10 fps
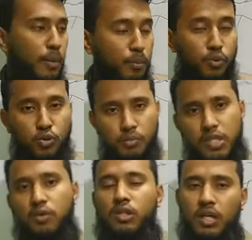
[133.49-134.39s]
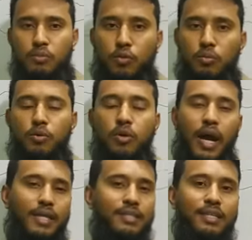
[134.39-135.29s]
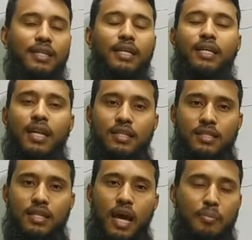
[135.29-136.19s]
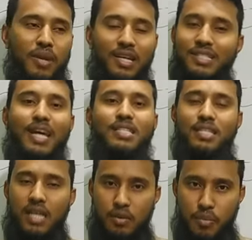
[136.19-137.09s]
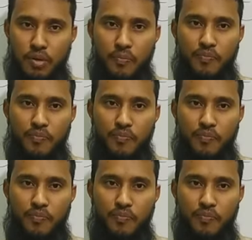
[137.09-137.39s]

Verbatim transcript: প্রথম যে কথাটা বলবো আজকের এই ক্লাসে আপনারা যা যা জানবেন